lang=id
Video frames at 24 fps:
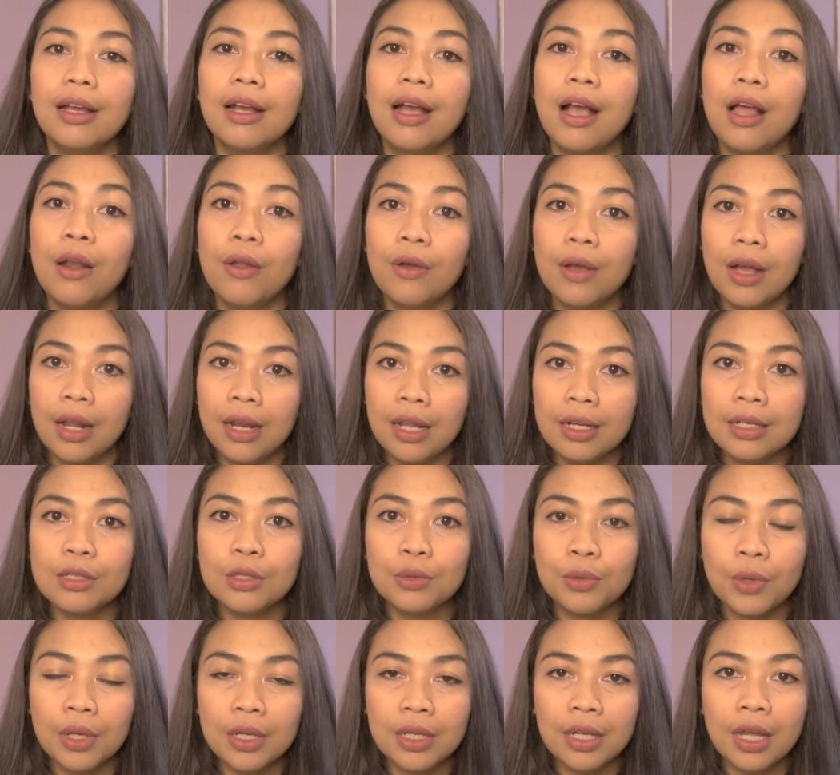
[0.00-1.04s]
kalau kalian di
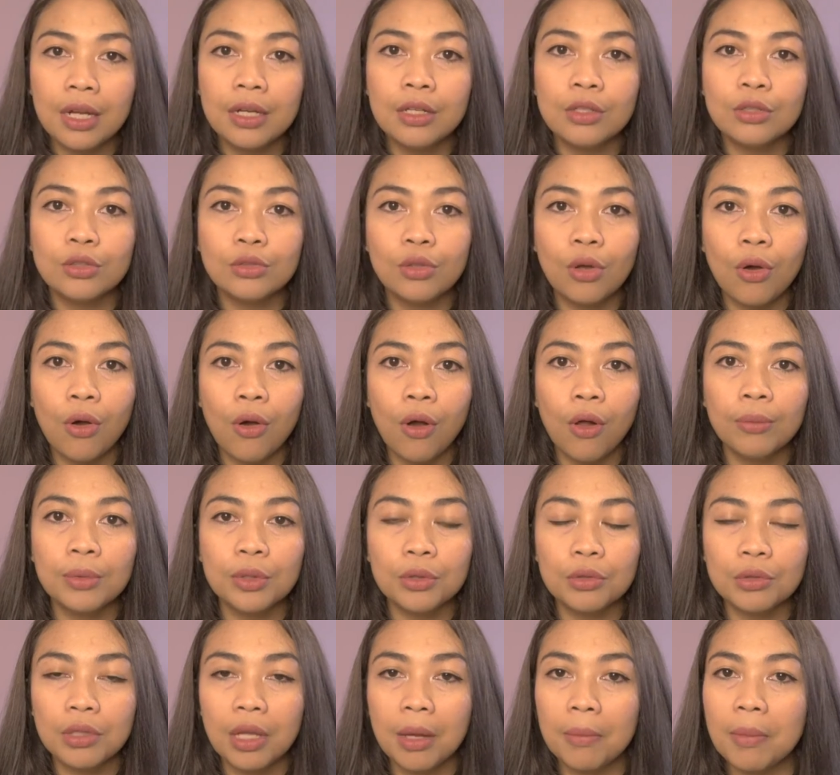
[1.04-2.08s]
Swedia di Stockholm
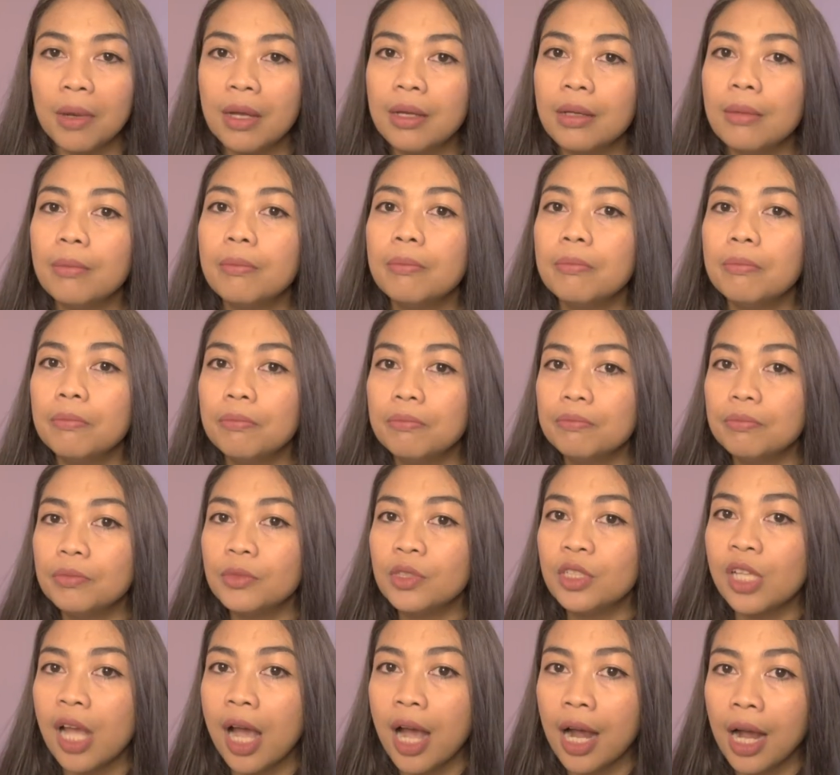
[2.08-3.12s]
terutama
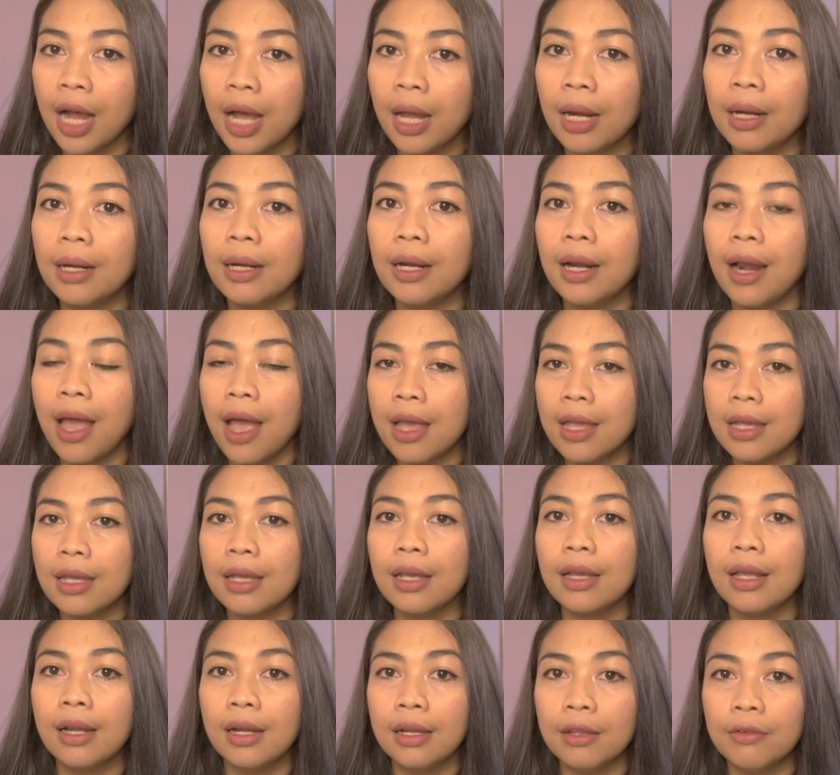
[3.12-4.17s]
jangan
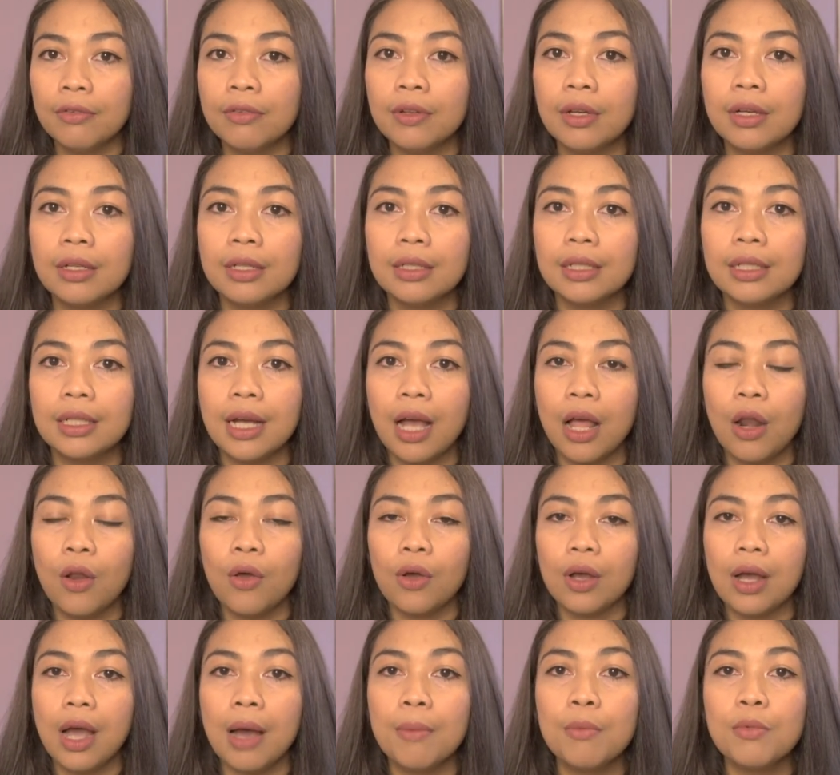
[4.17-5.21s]
naik lift
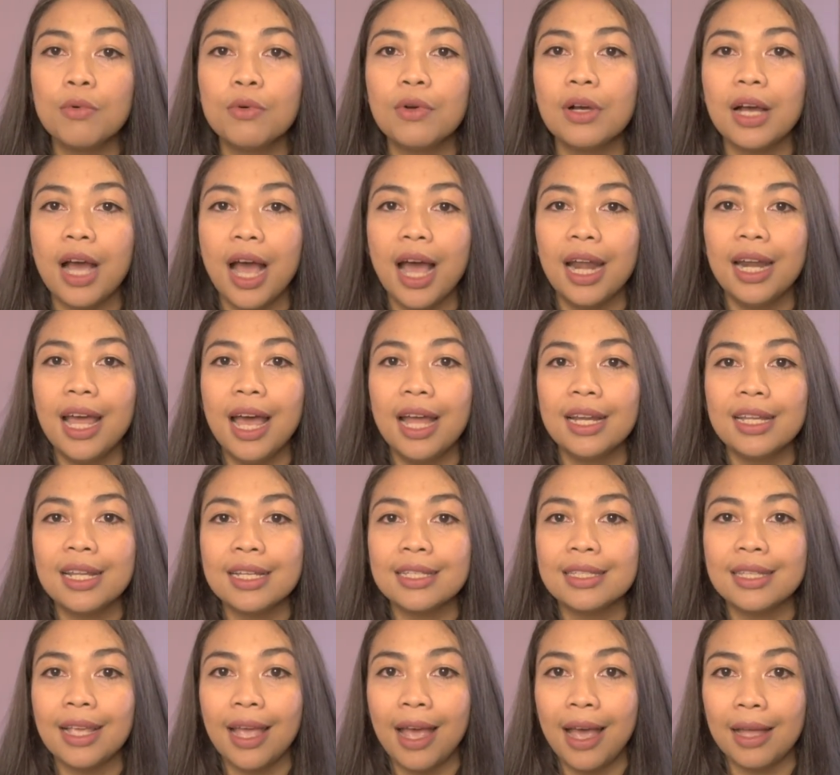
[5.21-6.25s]
kalau kamu
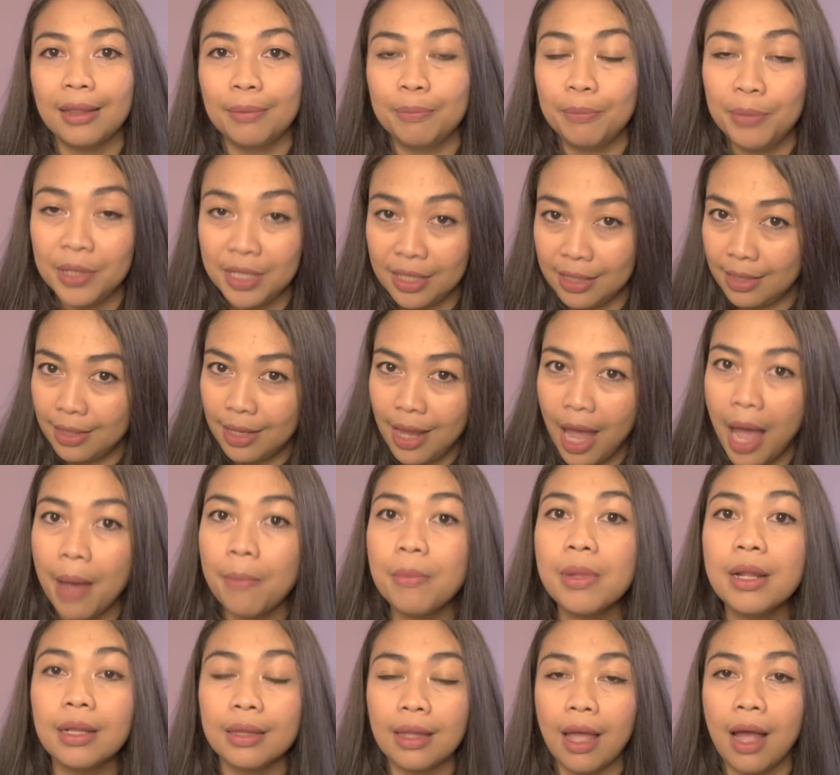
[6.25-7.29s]
keadaannya sehat, please
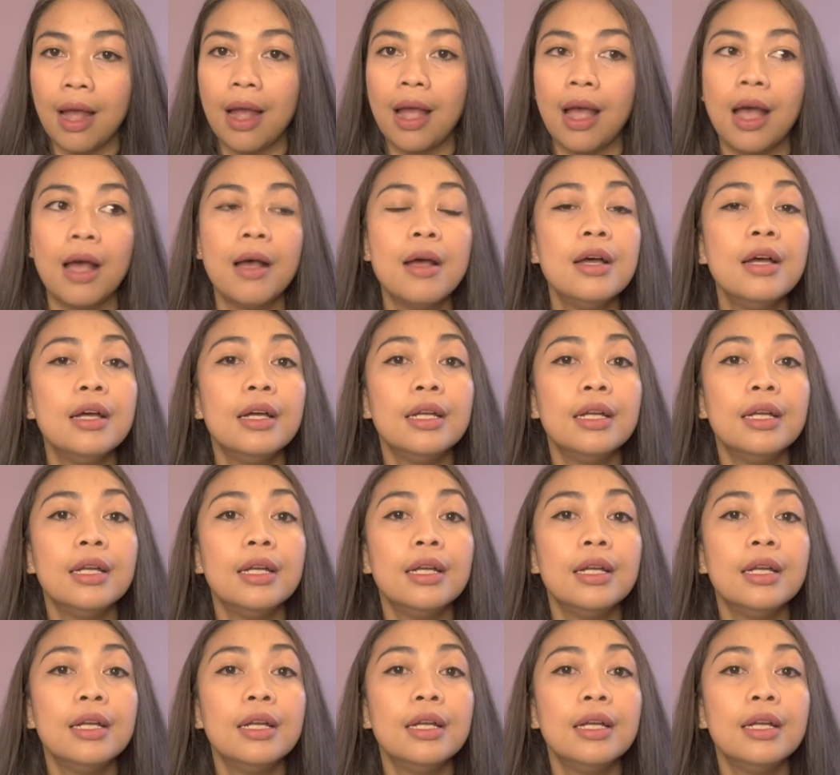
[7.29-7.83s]
ambil tangga.